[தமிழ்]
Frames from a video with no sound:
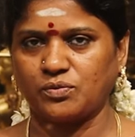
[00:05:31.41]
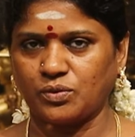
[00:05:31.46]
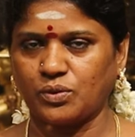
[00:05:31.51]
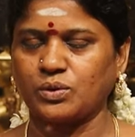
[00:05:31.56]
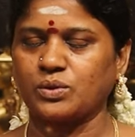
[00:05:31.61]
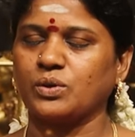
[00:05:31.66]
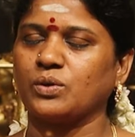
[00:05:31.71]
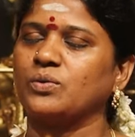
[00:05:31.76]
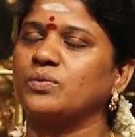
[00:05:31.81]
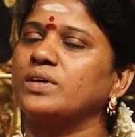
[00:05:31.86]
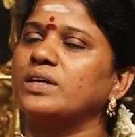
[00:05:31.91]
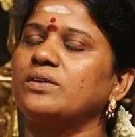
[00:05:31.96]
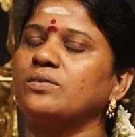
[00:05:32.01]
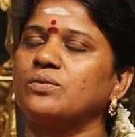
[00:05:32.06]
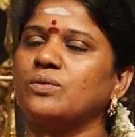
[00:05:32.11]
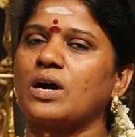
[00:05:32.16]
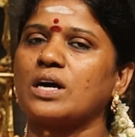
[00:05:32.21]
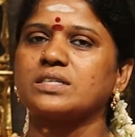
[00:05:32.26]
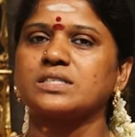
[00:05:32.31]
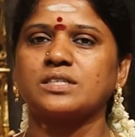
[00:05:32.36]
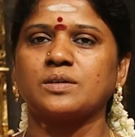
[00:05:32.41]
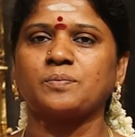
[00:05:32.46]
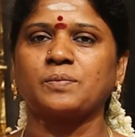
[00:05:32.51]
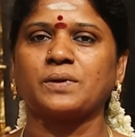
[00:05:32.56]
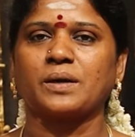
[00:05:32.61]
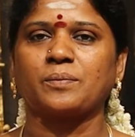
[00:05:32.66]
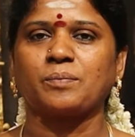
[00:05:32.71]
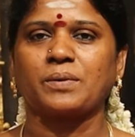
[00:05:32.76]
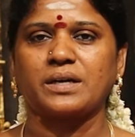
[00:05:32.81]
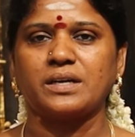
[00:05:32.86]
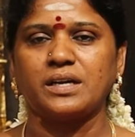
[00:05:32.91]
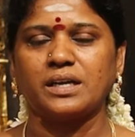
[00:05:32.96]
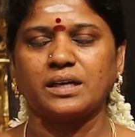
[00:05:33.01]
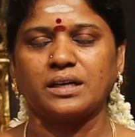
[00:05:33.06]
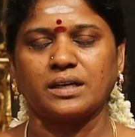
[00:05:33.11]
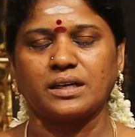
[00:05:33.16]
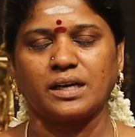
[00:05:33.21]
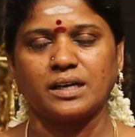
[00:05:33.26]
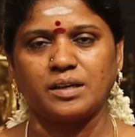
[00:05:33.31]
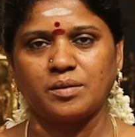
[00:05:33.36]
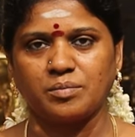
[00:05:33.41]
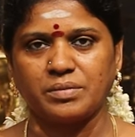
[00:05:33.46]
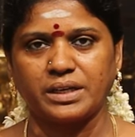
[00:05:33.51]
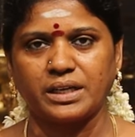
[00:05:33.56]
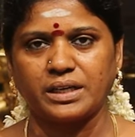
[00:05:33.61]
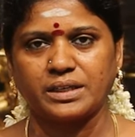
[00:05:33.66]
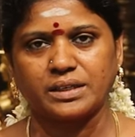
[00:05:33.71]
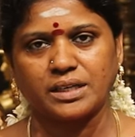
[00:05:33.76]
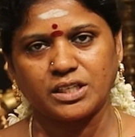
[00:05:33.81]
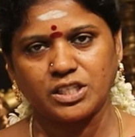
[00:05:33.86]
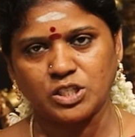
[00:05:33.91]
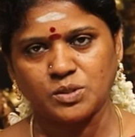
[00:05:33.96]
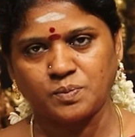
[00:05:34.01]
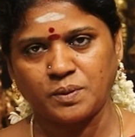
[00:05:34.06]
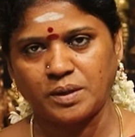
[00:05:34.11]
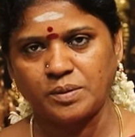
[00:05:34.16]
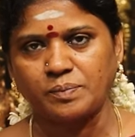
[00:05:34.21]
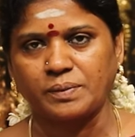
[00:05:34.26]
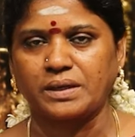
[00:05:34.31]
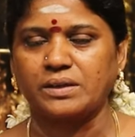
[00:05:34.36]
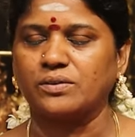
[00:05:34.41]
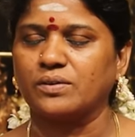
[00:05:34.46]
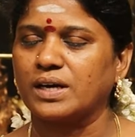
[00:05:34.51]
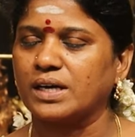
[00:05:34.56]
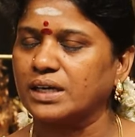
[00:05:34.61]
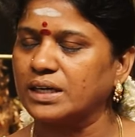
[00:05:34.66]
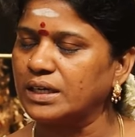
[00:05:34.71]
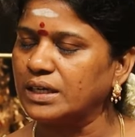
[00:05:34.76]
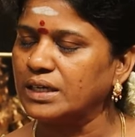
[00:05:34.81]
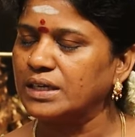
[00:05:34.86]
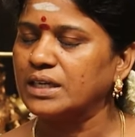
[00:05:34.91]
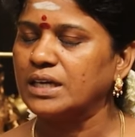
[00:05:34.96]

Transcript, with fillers: ஃபோட்டோவை வாட்ஸ்அப் பண்ணிங்கன்னா இமிடியட்டாக ரெஸ்பாண்ட் பண்ணுவாங்க